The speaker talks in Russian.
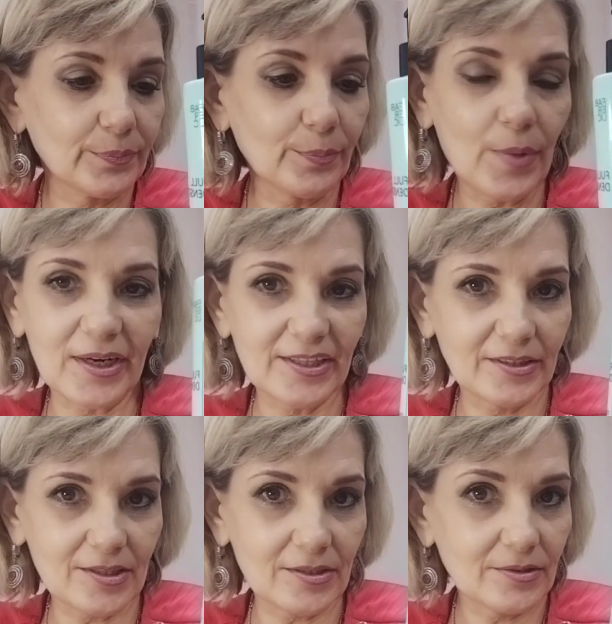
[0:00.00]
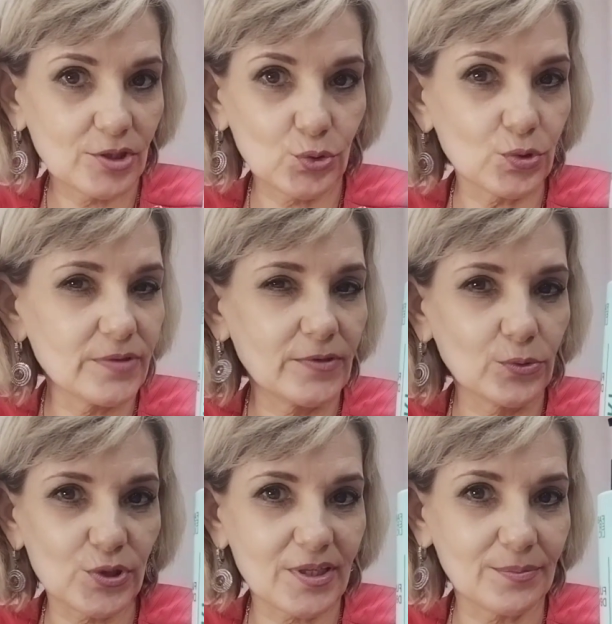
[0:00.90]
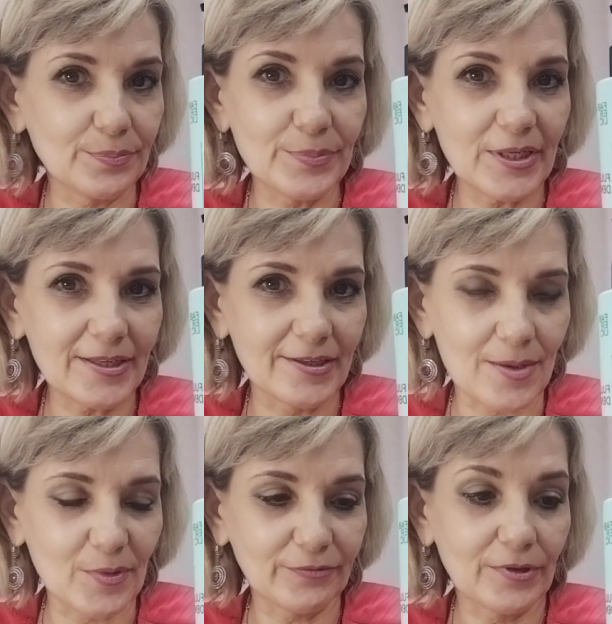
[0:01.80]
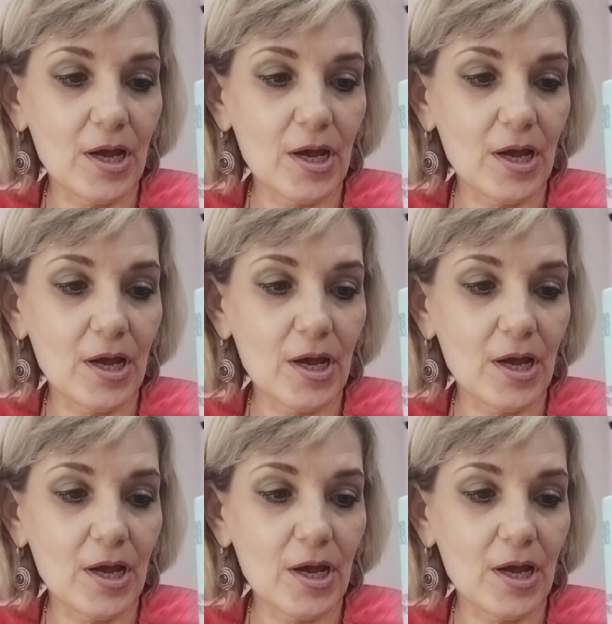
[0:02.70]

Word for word: маленький, 190 миллиграммов,